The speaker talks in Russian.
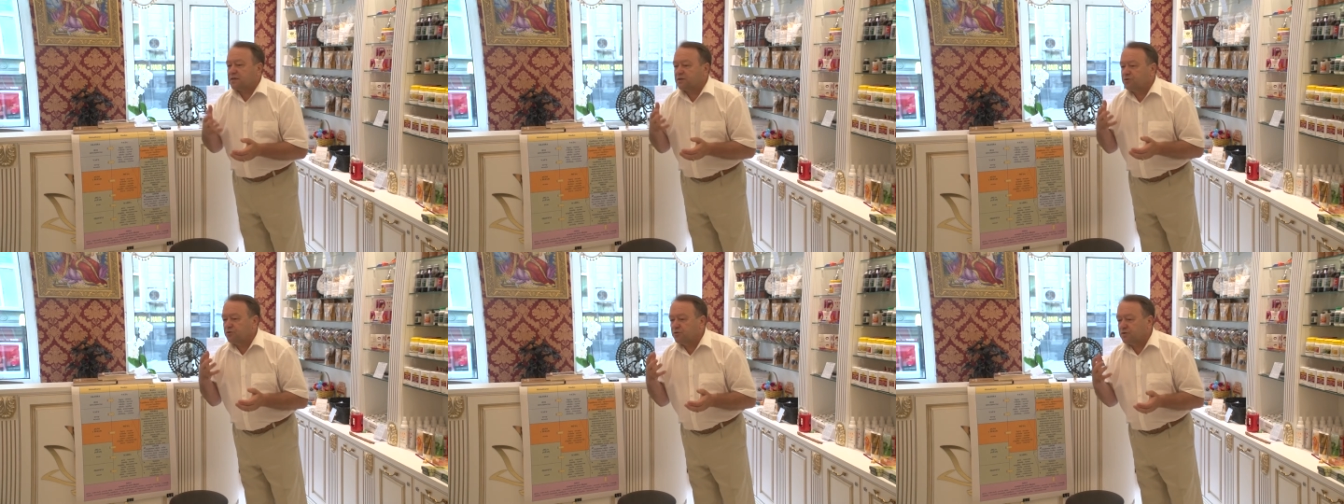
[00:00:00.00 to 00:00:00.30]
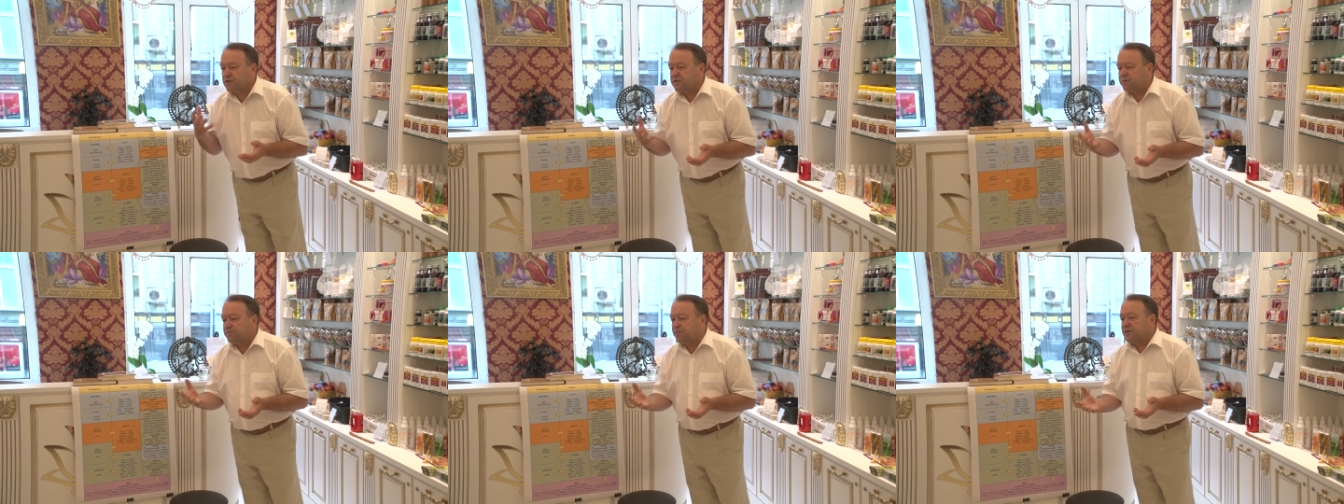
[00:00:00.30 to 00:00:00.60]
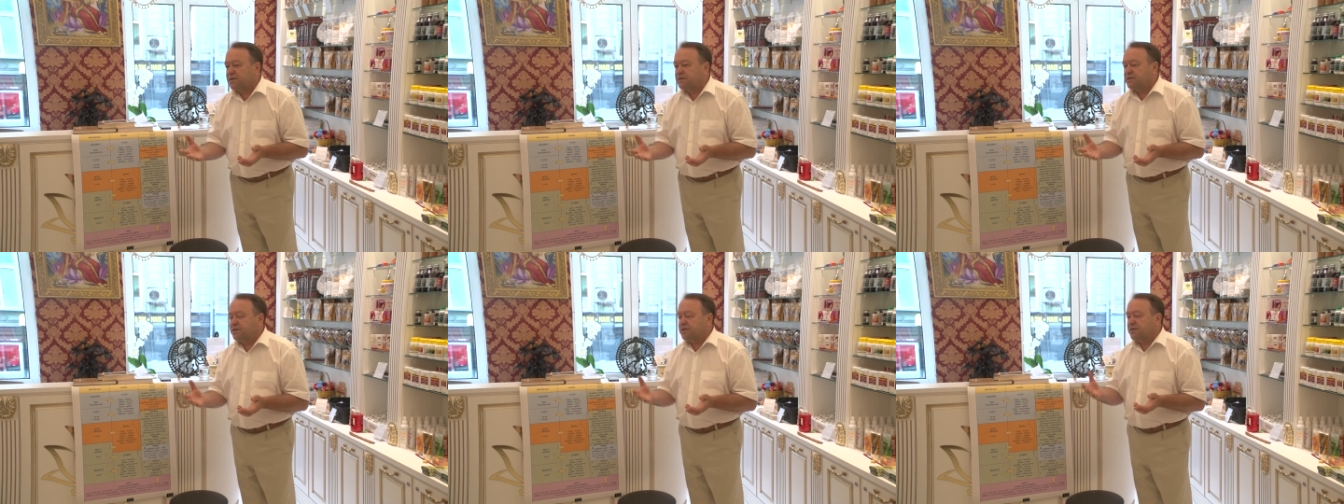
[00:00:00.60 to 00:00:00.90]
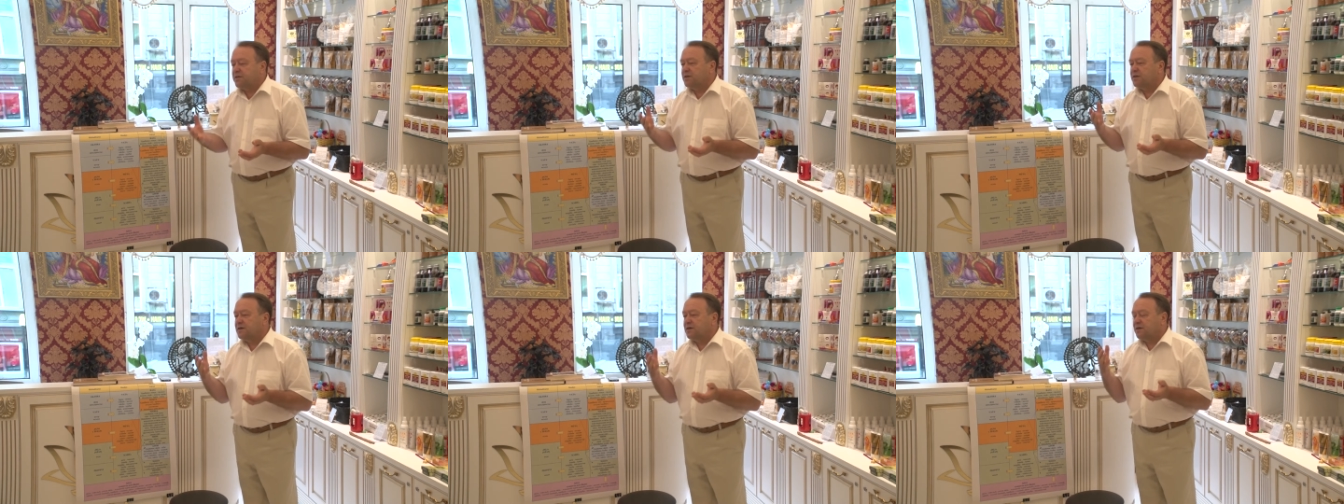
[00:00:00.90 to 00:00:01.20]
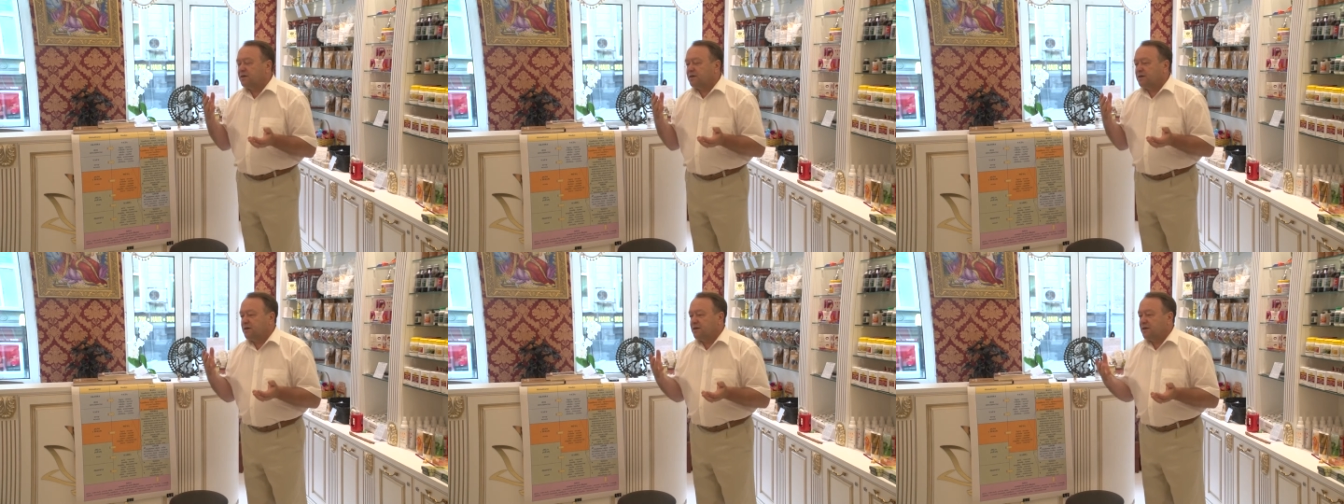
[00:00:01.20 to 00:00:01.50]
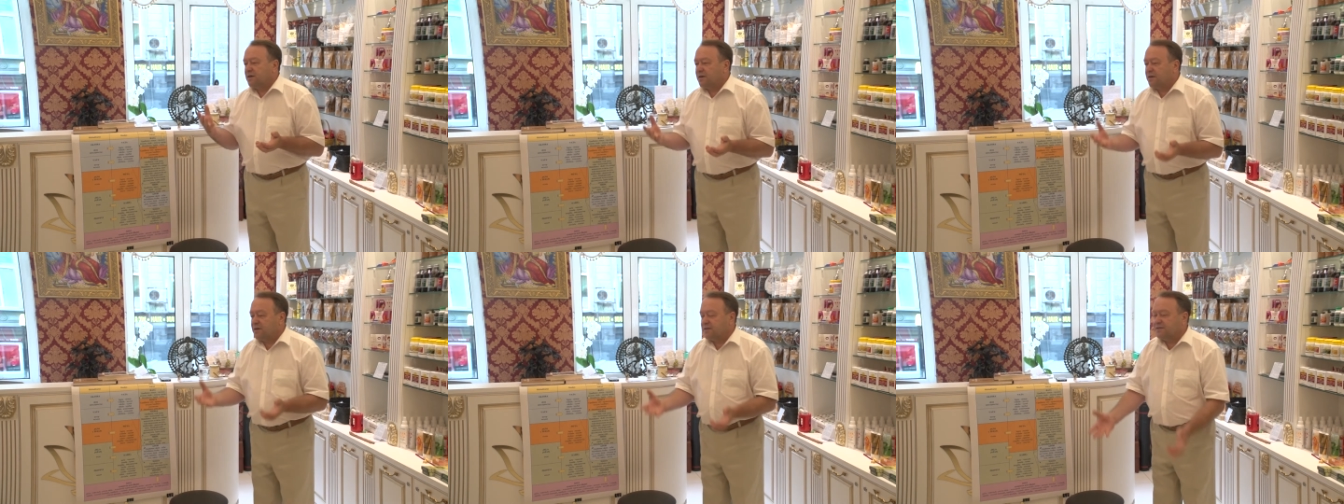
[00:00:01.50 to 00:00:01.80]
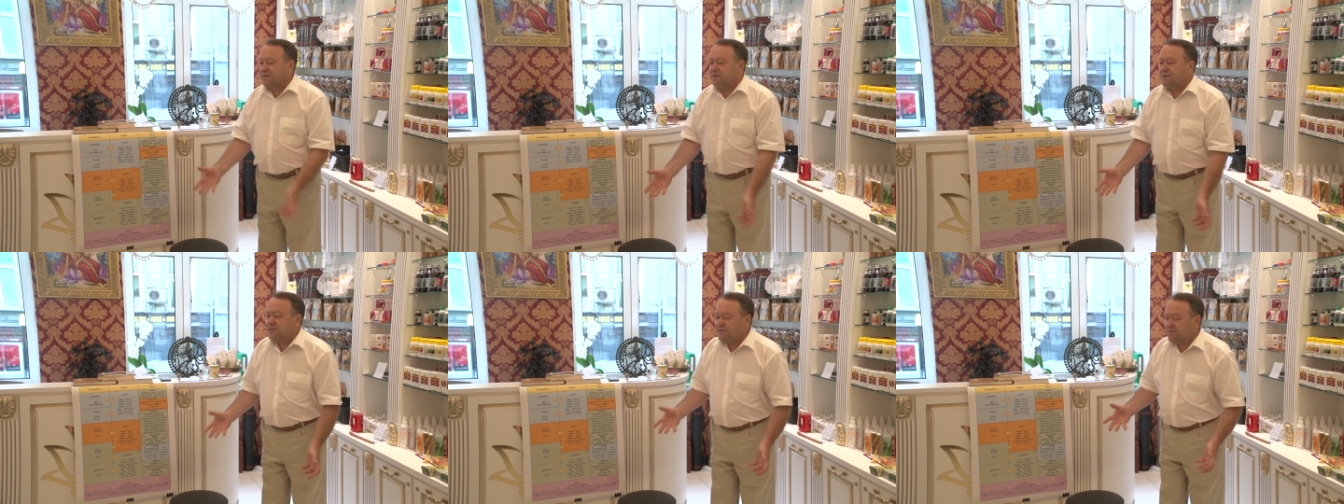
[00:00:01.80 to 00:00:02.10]
одно из пяти э,
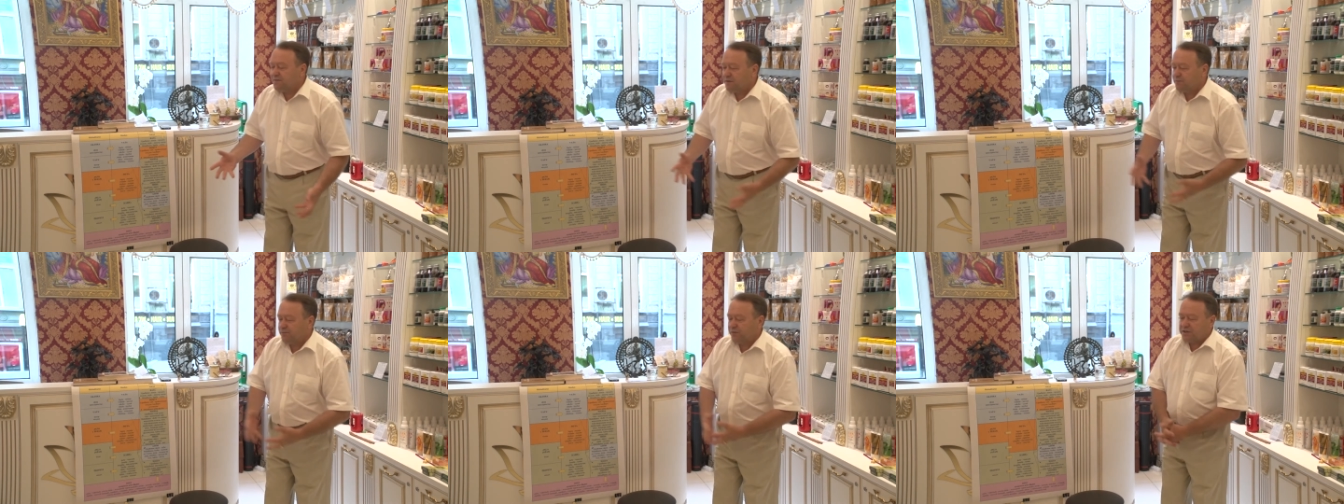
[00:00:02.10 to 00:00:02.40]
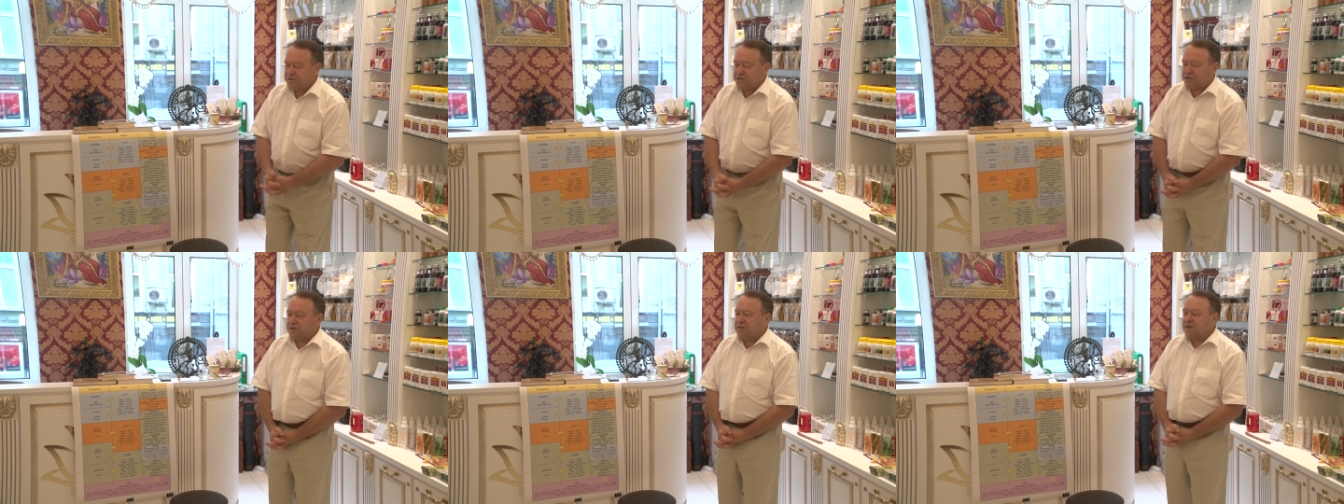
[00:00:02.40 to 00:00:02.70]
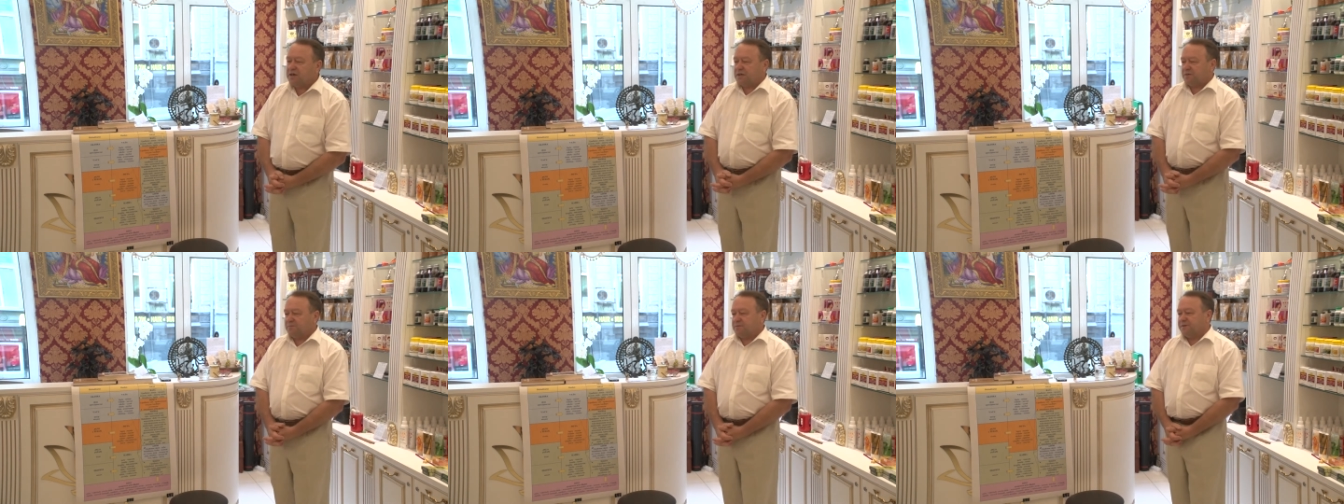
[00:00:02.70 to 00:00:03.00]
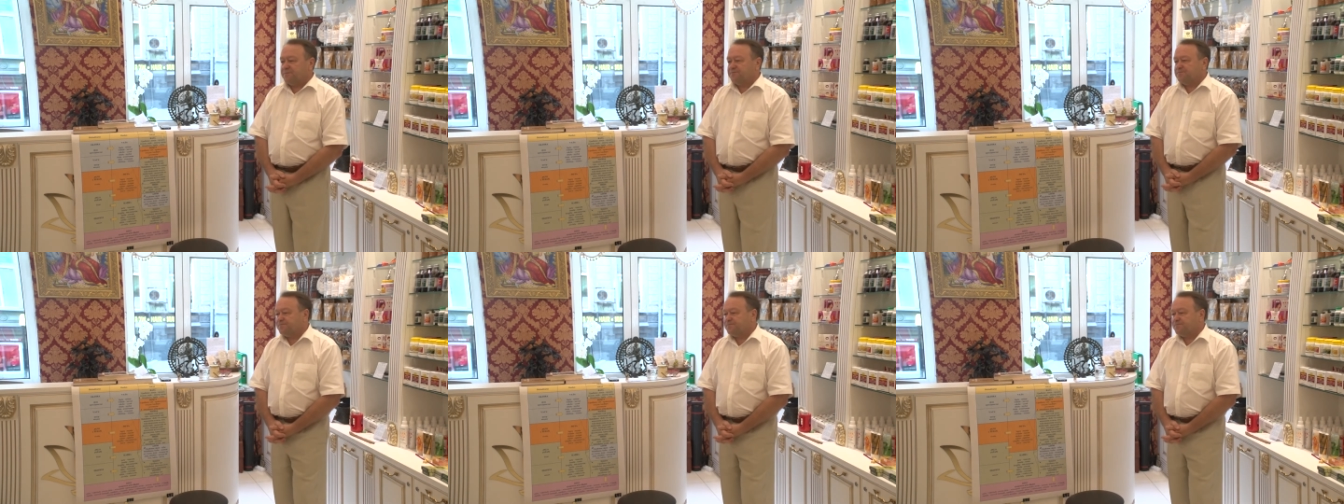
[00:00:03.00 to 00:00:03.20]
действий панчакармы.